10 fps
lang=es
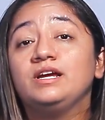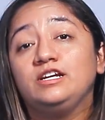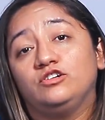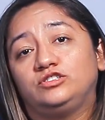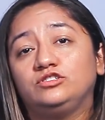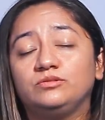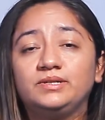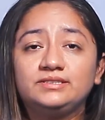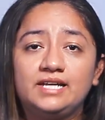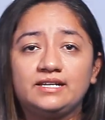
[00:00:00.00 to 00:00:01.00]
Y los
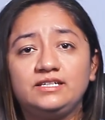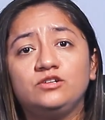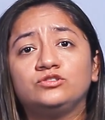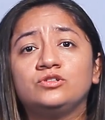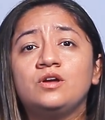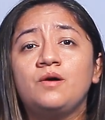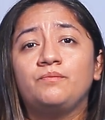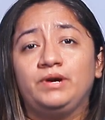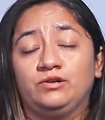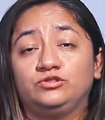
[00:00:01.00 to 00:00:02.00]
síntomas tardíos,
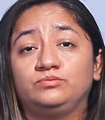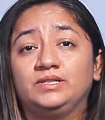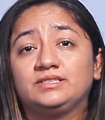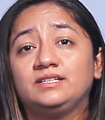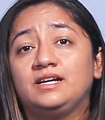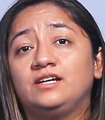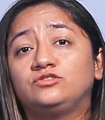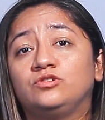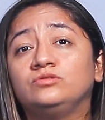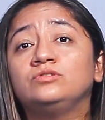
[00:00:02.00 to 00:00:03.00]
bueno, más que nada
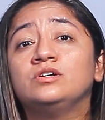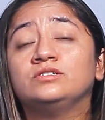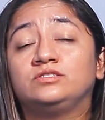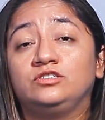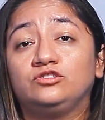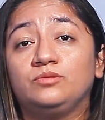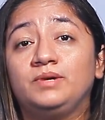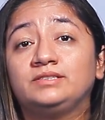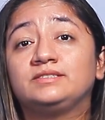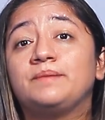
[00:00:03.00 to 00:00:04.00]
son
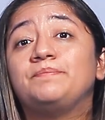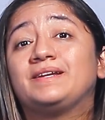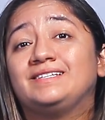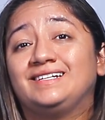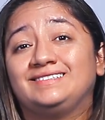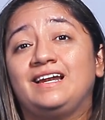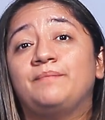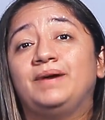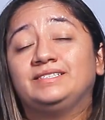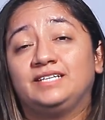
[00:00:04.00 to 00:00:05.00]
síntomas de pérdidas de la
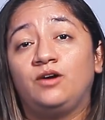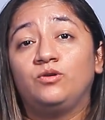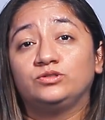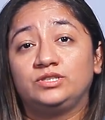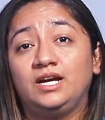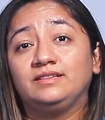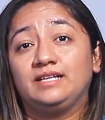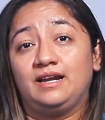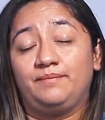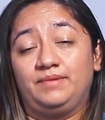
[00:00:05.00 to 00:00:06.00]
masa ósea,
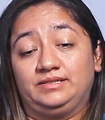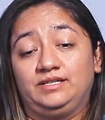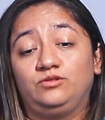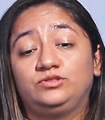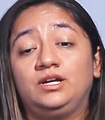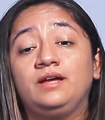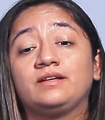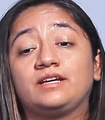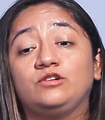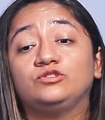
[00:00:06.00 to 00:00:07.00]
de la masa ósea,
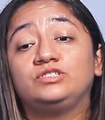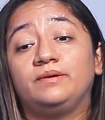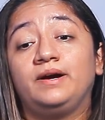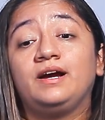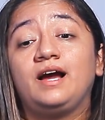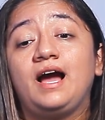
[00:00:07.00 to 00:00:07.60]
que nos llevan